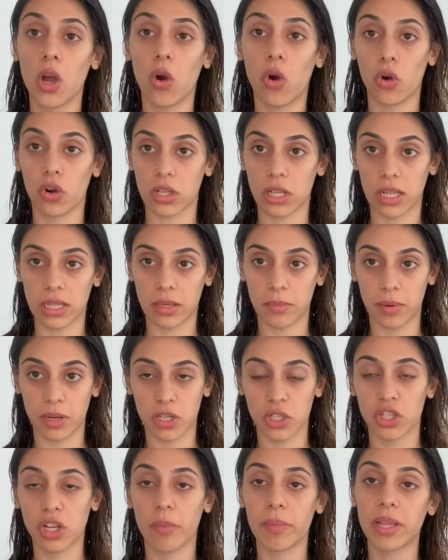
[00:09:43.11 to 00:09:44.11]
Oradan da
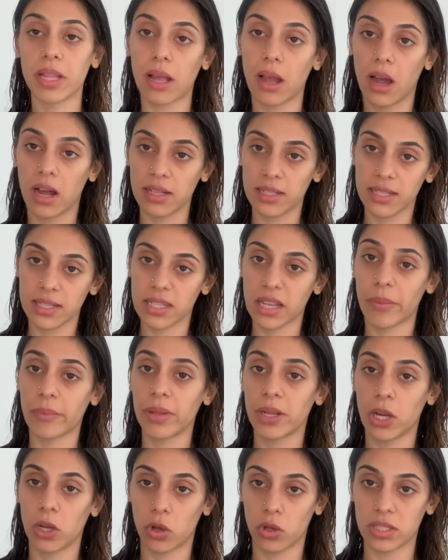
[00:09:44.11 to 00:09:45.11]
bakacağım. Yine alırsam
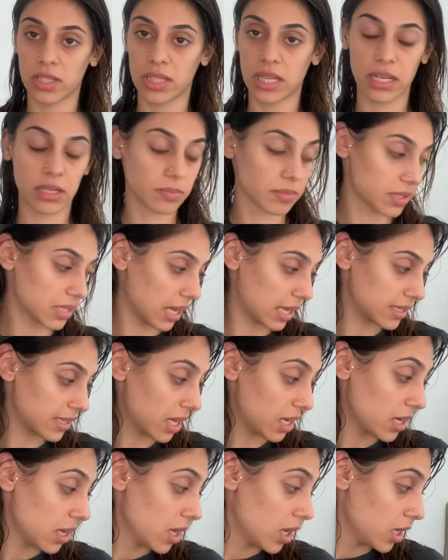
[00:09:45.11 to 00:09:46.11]
yine gösteririm
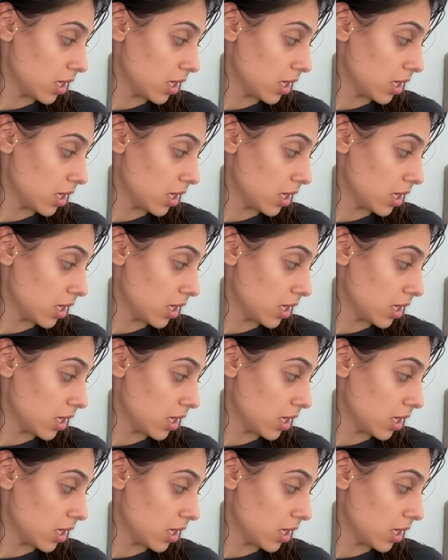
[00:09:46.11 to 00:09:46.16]
zaten.